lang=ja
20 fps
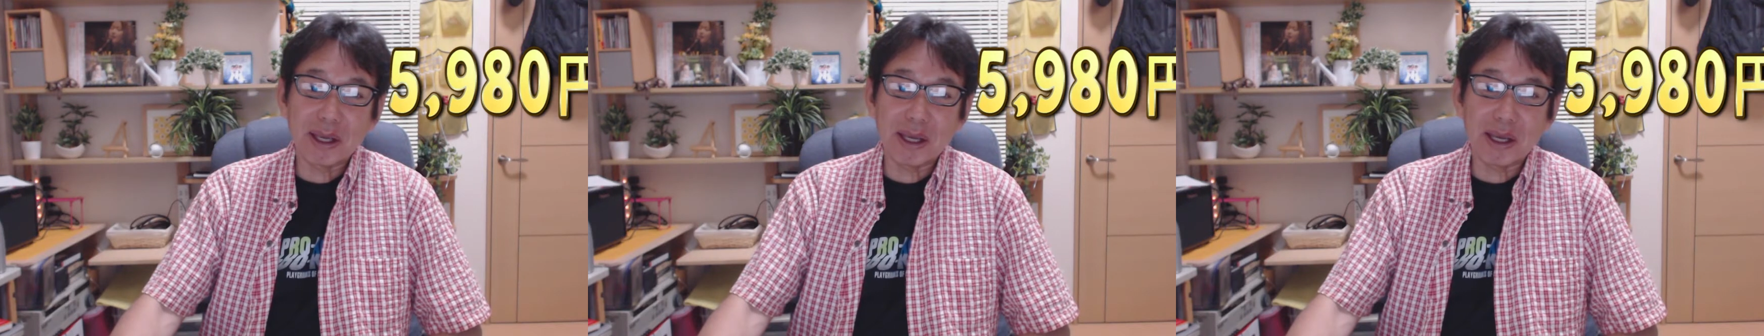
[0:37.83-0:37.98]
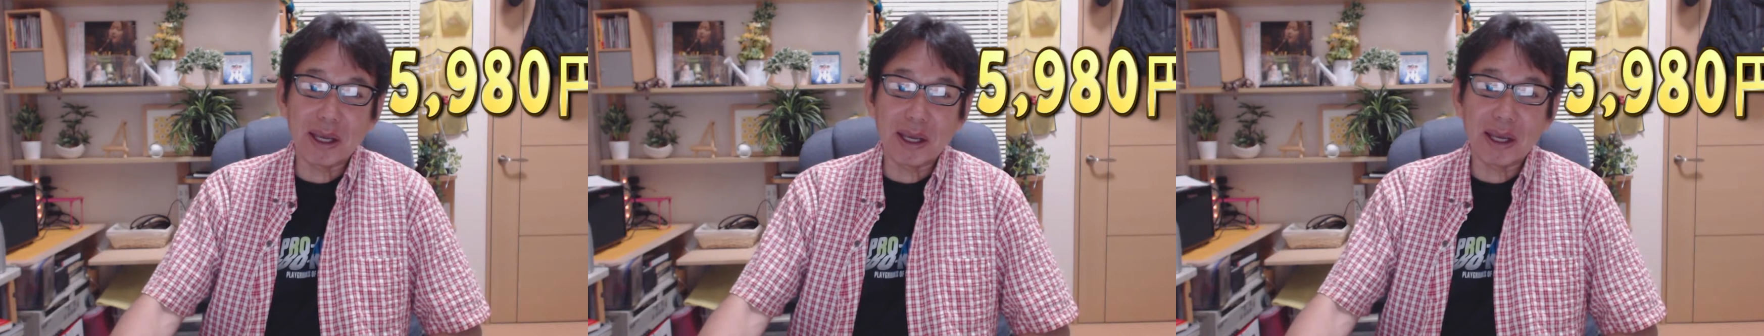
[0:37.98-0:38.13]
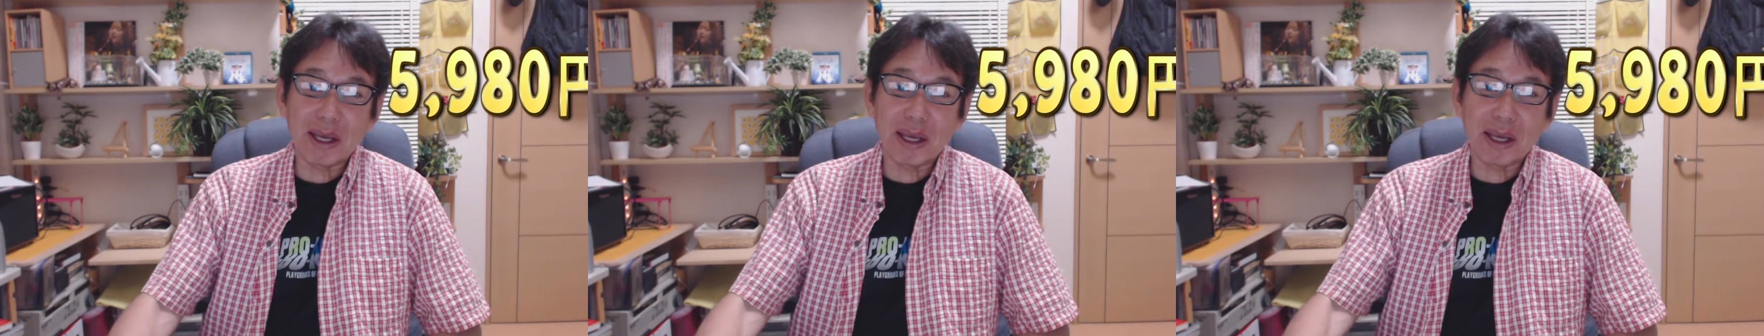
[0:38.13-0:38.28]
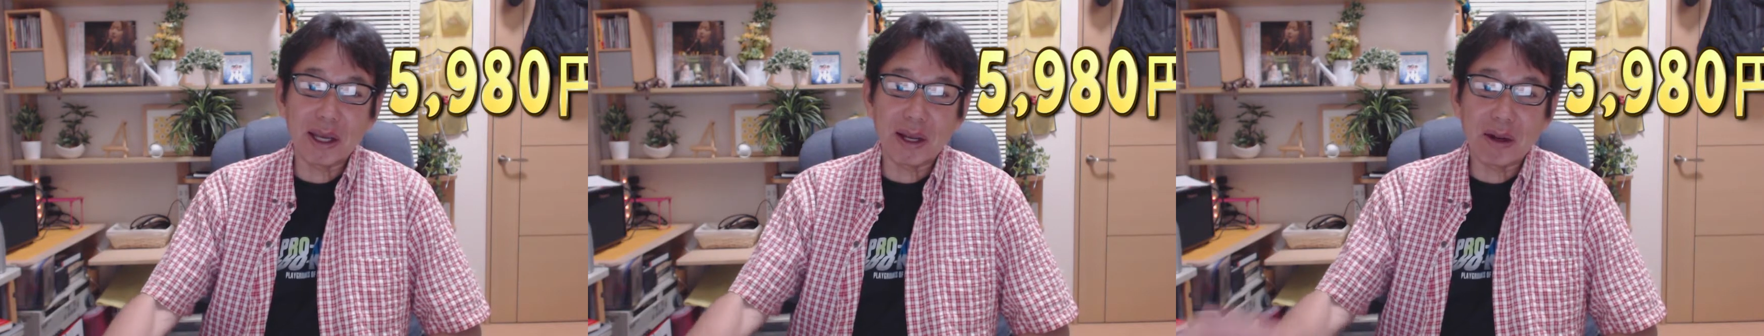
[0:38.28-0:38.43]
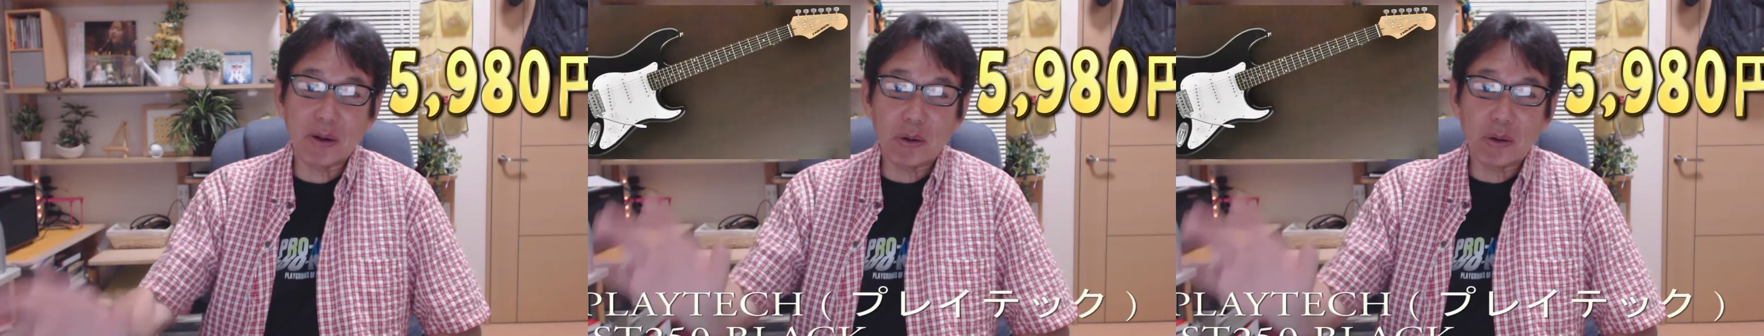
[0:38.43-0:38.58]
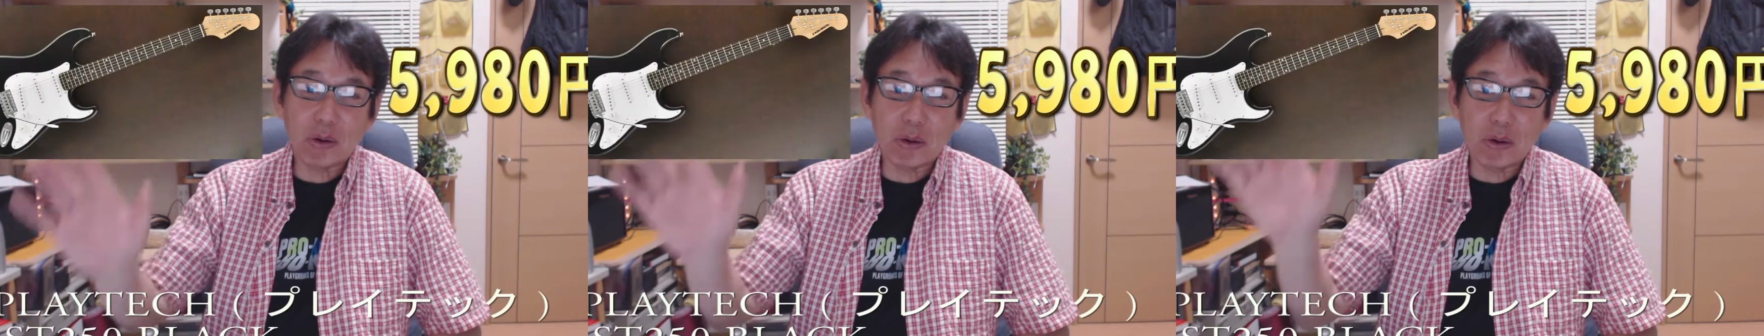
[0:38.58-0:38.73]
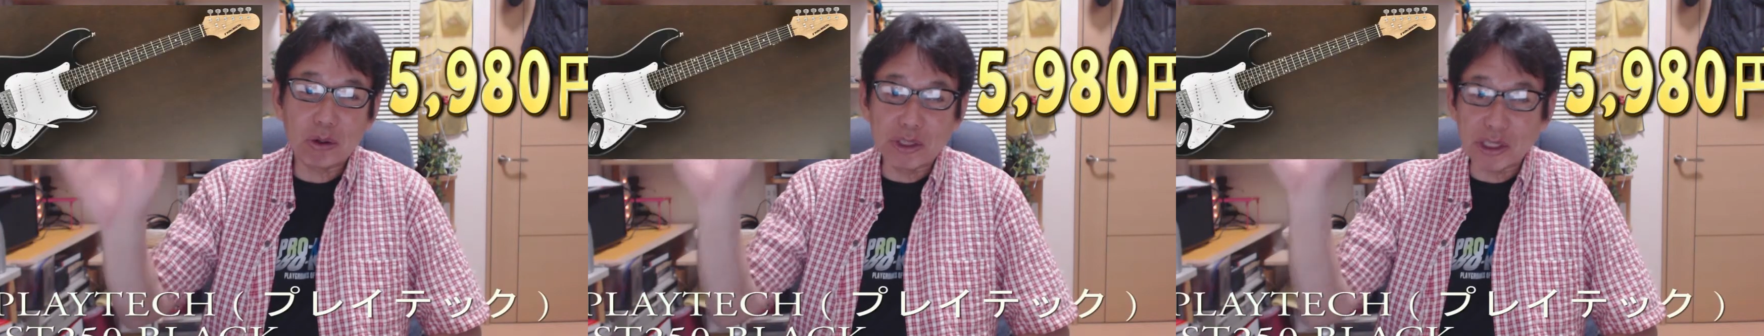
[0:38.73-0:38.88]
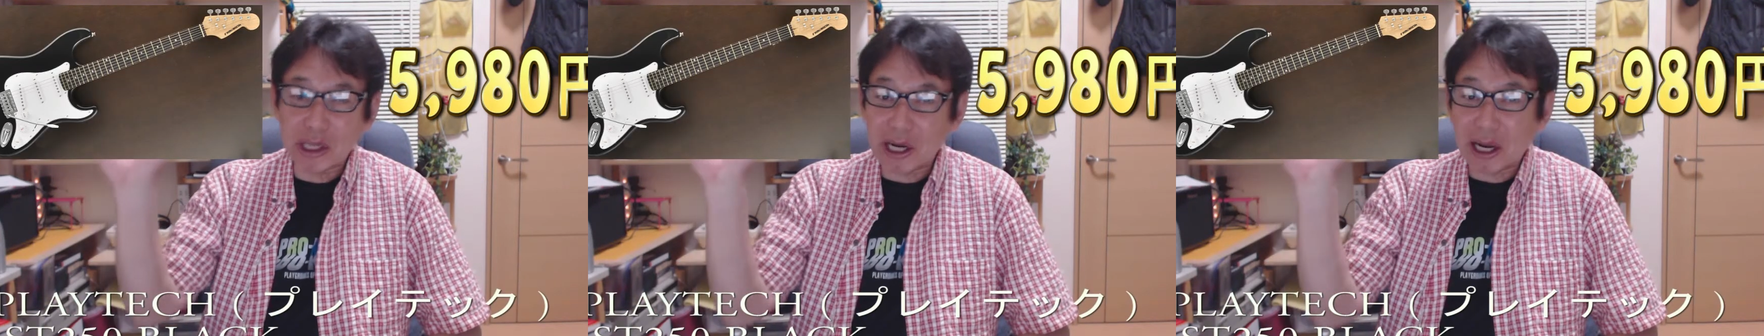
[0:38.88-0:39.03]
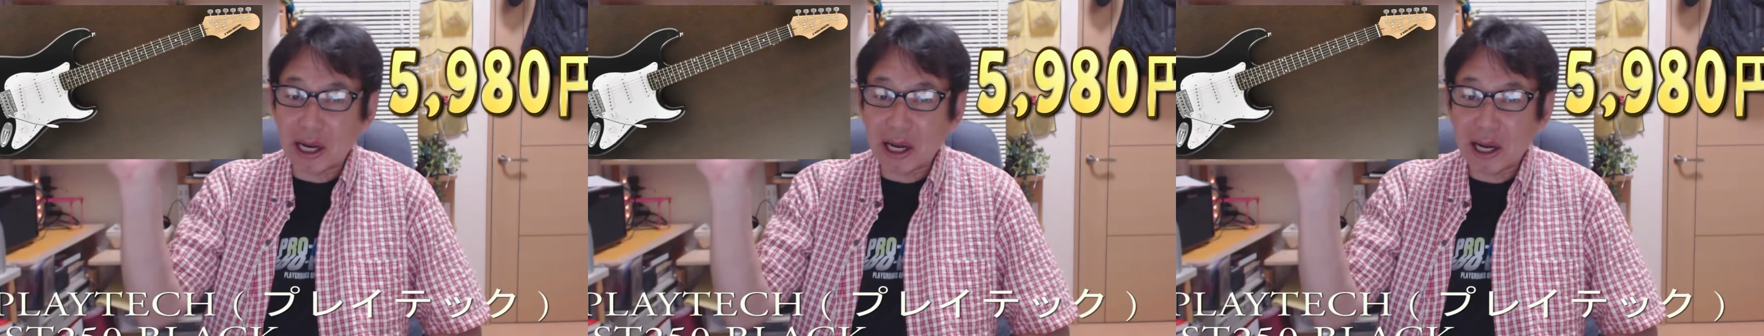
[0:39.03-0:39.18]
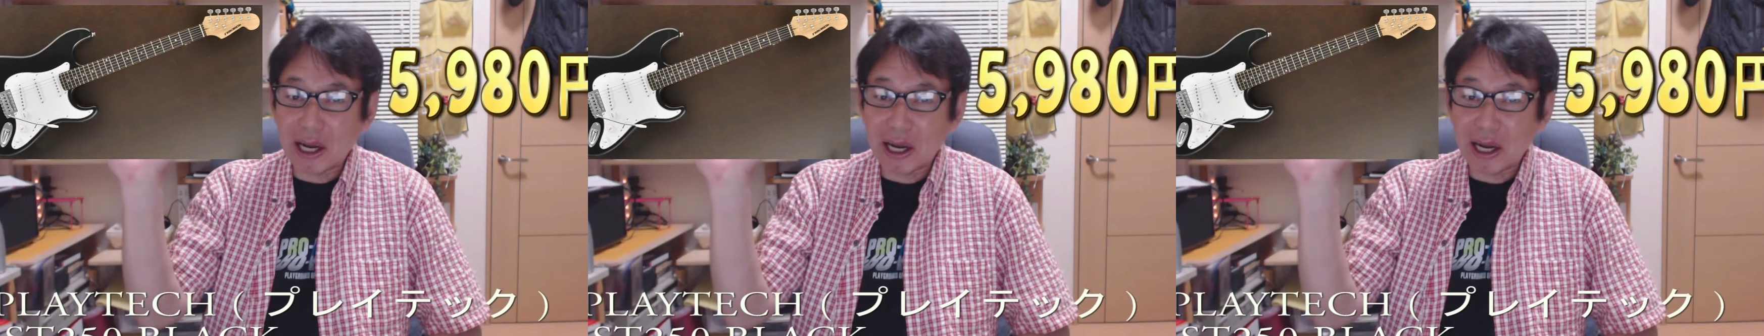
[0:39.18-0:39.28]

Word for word: えー、こちら